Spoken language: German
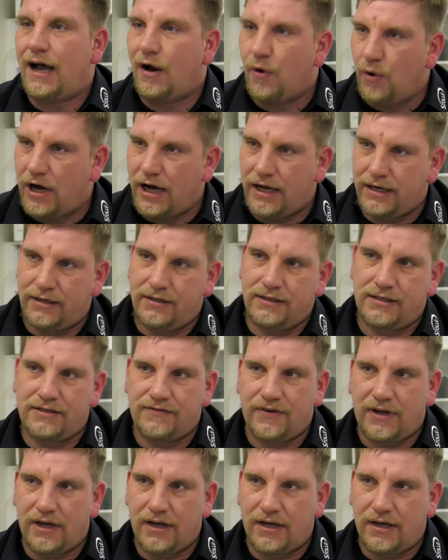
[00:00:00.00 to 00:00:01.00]
auch hatten,
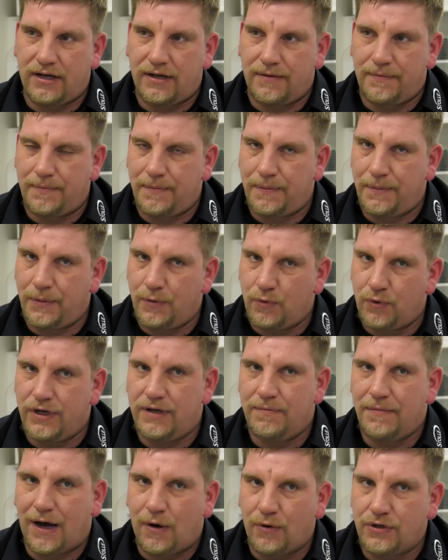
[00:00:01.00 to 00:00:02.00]
zwar nur
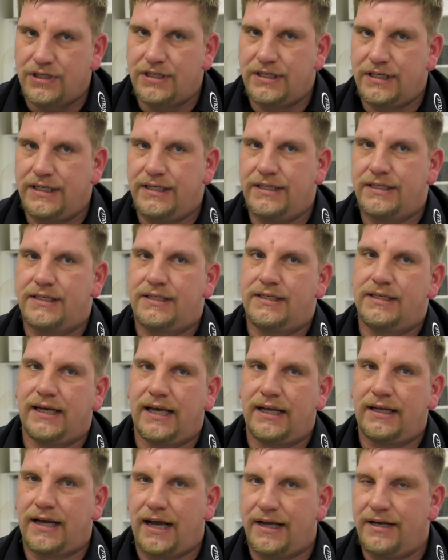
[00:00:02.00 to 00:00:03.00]
im Außendienst,
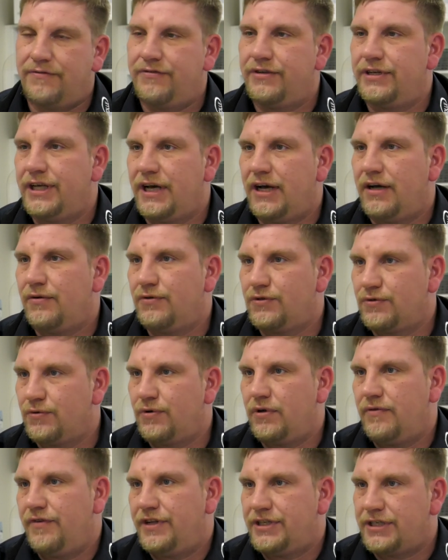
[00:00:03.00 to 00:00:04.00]
direkt keine Filiale und so
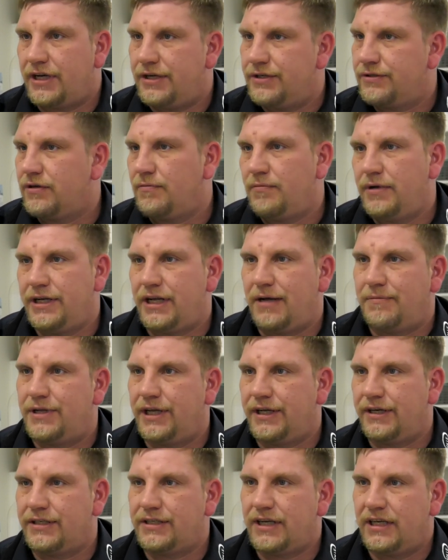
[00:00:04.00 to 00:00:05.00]
können wir jetzt alles komplett
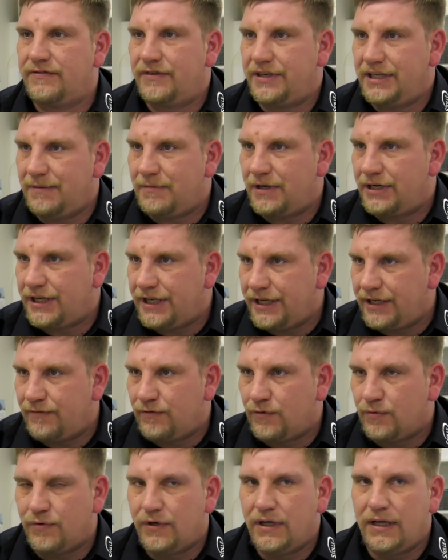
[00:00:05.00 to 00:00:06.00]
abdecken. Das heißt, wenn jemand
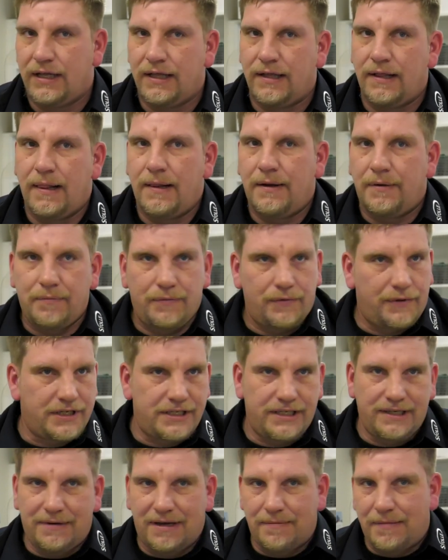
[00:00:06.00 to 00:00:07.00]
irgendwo das
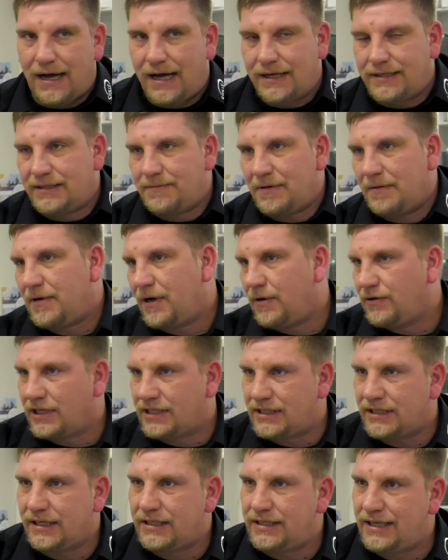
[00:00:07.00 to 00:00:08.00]
hier beim Arzt ist, beim
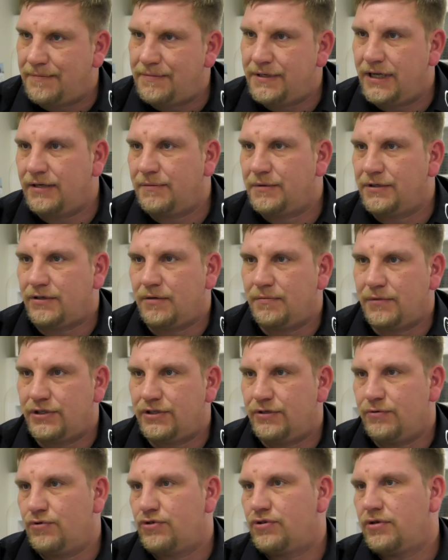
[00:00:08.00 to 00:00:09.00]
Hausarzt ein Rezept hat, ob das
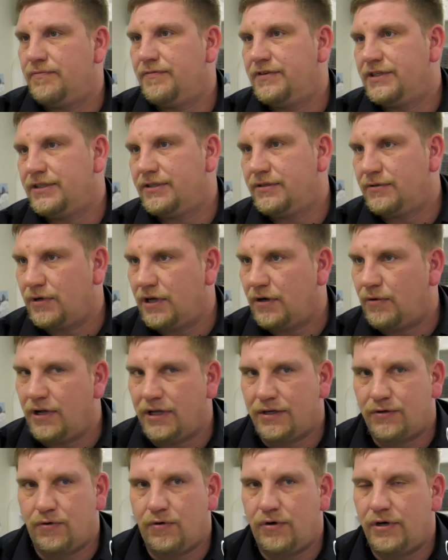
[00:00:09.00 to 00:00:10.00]
Kompressionsstrümpfe sind oder
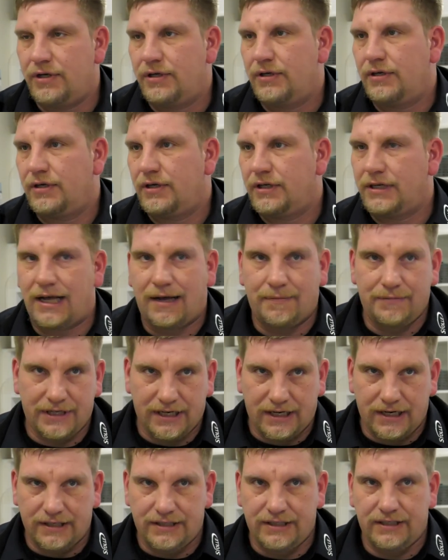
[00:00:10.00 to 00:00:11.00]
Rollatoren, haben die
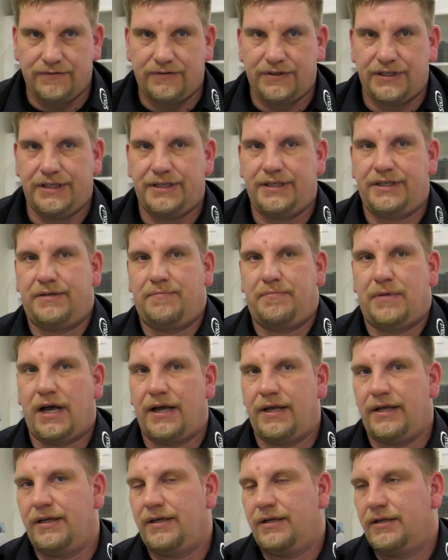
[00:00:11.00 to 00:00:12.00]
relativ dicht
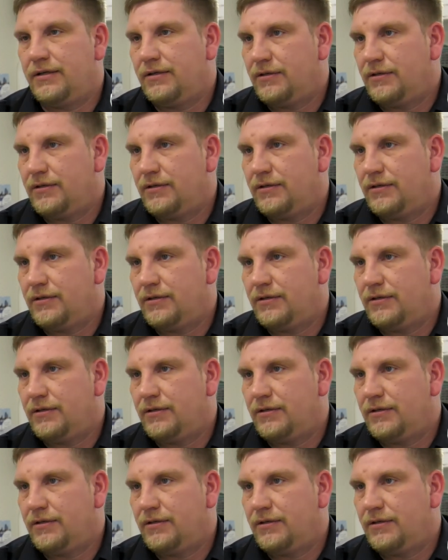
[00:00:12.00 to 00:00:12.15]
bei